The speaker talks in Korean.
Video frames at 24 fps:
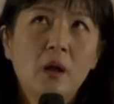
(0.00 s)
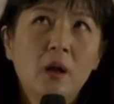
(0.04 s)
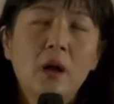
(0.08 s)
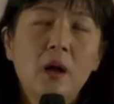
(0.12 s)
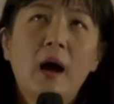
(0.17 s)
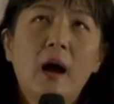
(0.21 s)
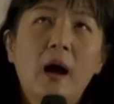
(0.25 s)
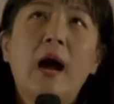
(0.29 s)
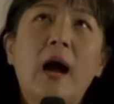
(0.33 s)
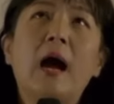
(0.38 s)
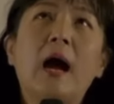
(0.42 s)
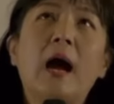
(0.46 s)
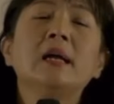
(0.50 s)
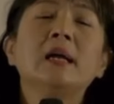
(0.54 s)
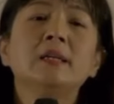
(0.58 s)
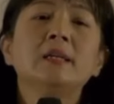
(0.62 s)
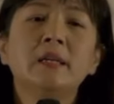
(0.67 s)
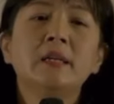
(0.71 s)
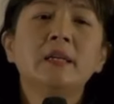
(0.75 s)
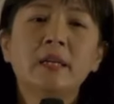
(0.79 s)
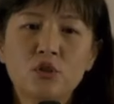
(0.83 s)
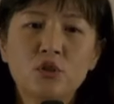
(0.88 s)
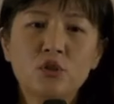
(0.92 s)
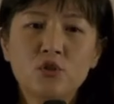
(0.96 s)
아이들이
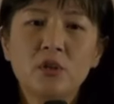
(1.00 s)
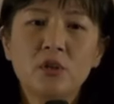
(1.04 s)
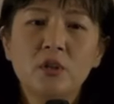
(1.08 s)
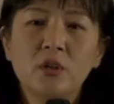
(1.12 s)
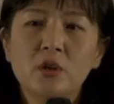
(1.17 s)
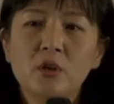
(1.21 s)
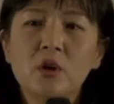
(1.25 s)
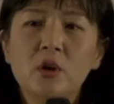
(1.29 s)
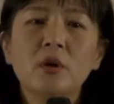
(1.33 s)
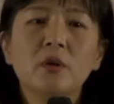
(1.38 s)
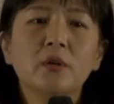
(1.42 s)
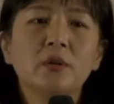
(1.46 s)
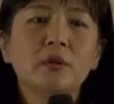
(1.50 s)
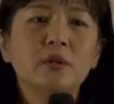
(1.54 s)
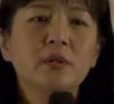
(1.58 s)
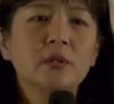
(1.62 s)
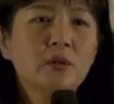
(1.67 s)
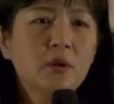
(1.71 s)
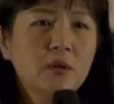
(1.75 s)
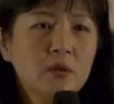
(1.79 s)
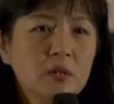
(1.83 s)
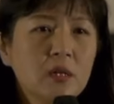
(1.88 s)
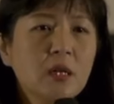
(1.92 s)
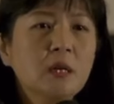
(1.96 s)
할 수 있는 건
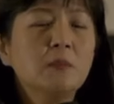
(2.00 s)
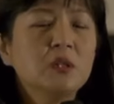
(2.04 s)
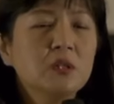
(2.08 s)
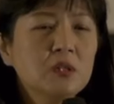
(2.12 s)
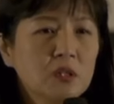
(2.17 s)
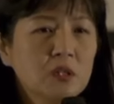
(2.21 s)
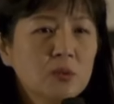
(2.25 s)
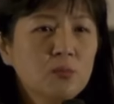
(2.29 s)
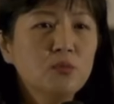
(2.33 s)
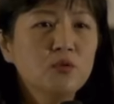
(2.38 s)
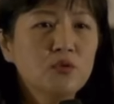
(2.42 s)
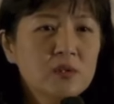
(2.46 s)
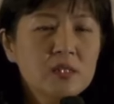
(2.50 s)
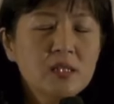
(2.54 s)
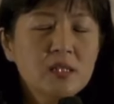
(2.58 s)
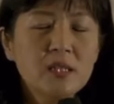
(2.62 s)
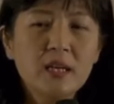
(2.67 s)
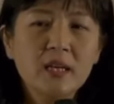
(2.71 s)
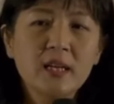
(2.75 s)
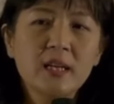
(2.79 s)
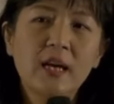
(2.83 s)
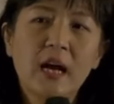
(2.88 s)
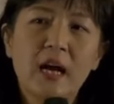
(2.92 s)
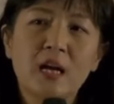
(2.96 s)
그렇다면 그
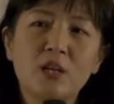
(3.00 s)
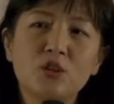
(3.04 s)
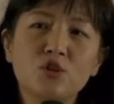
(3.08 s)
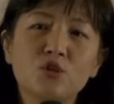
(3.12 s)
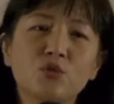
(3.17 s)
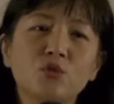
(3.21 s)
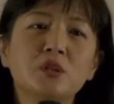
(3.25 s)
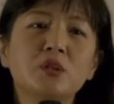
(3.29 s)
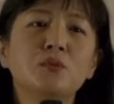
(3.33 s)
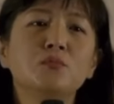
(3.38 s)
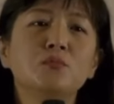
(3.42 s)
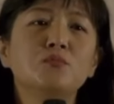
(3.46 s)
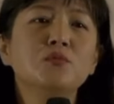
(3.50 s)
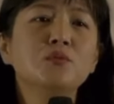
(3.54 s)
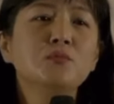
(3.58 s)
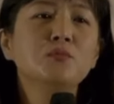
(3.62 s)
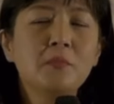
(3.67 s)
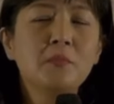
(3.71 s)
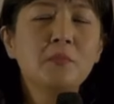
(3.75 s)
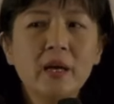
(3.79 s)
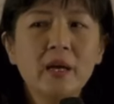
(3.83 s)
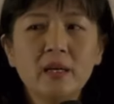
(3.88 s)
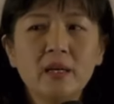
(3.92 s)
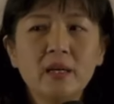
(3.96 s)
문장이 가지고 있는
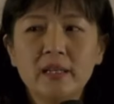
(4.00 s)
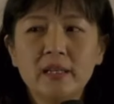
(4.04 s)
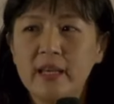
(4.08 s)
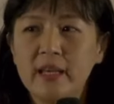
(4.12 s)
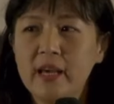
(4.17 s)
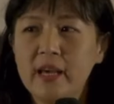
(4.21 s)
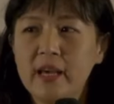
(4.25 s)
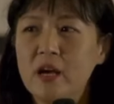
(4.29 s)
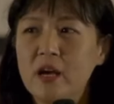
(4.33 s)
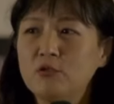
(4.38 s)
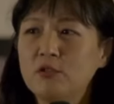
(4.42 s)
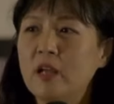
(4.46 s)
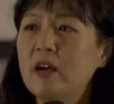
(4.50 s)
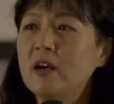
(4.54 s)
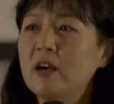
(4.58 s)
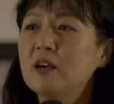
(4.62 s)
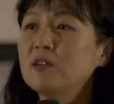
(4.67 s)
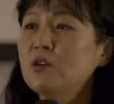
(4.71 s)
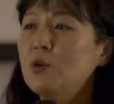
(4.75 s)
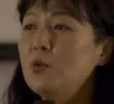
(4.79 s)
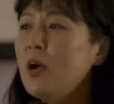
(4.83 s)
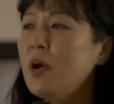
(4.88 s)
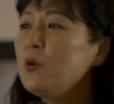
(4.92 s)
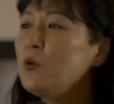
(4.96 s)
문맥을 이해하고 내가
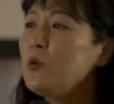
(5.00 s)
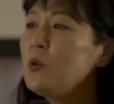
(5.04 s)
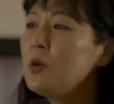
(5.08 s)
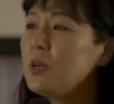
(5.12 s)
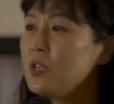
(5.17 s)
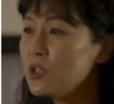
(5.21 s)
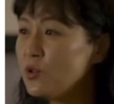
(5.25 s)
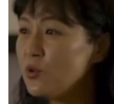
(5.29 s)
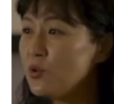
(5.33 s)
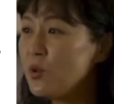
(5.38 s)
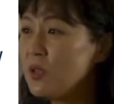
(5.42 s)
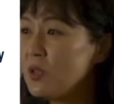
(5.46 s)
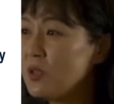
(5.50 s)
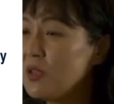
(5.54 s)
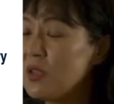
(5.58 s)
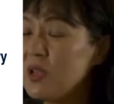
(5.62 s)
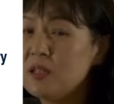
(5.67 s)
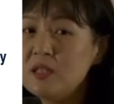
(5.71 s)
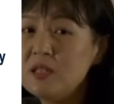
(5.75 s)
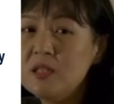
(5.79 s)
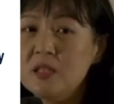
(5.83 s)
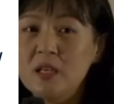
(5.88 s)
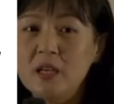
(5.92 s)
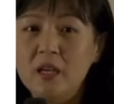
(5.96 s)
그걸 활용할 수
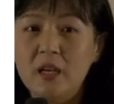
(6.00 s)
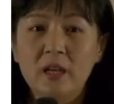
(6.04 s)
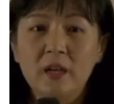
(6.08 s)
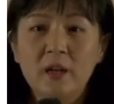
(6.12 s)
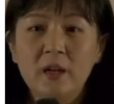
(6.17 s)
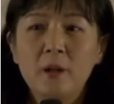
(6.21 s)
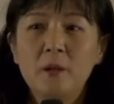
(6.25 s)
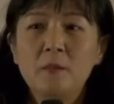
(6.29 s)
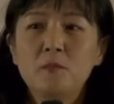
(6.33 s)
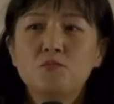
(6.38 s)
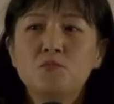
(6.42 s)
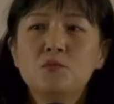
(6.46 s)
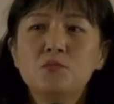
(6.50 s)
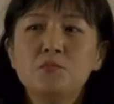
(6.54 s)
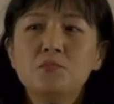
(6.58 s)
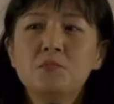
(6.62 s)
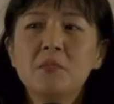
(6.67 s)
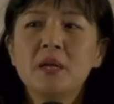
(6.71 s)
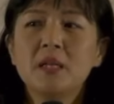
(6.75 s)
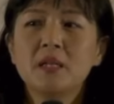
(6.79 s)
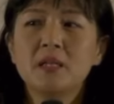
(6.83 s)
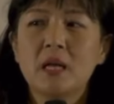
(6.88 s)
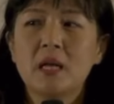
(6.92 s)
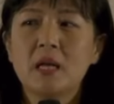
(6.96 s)
있느냐지
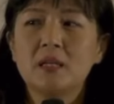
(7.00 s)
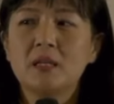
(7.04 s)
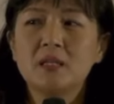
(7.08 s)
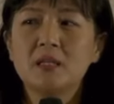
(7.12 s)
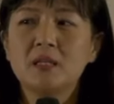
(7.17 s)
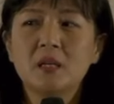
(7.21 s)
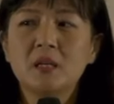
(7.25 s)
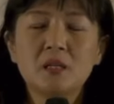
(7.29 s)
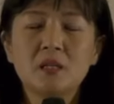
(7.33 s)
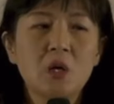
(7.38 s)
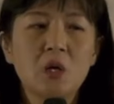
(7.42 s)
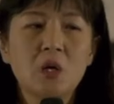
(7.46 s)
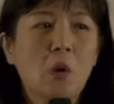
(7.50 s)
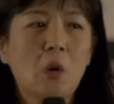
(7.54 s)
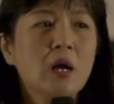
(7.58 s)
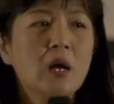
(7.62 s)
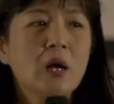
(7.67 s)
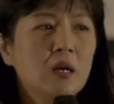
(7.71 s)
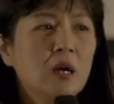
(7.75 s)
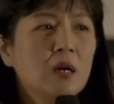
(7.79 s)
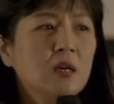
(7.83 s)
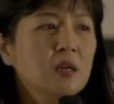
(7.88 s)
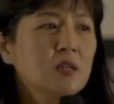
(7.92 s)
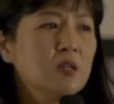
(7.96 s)
문맥 자체를
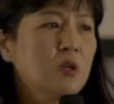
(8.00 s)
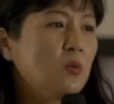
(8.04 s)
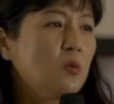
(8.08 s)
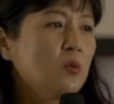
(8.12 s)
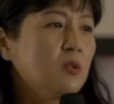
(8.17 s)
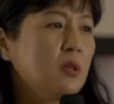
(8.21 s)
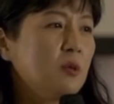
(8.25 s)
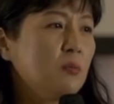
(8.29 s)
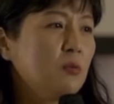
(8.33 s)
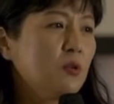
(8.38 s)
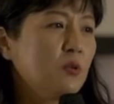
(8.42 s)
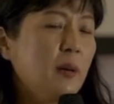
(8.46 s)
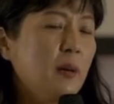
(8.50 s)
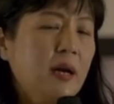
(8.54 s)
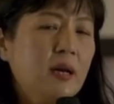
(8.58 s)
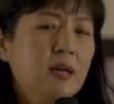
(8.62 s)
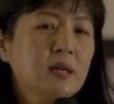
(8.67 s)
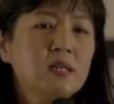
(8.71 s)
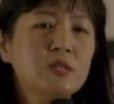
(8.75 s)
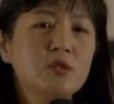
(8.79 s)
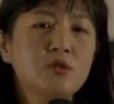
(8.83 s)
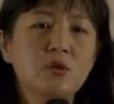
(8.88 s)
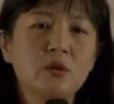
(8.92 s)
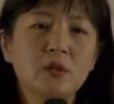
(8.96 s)
정확하게 정답으로
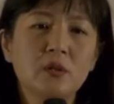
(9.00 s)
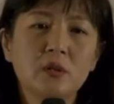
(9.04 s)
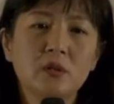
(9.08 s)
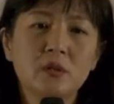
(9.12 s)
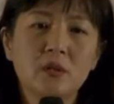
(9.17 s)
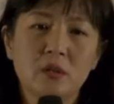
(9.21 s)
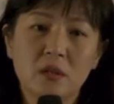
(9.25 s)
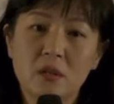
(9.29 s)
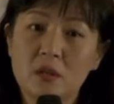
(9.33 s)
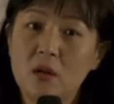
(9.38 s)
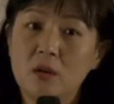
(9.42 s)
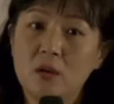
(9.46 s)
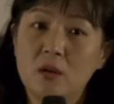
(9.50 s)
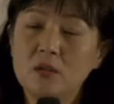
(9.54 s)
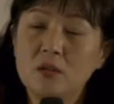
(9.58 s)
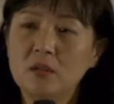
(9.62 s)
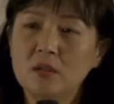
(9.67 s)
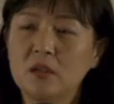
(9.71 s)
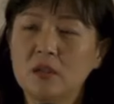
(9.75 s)
말할 수 있는 능력은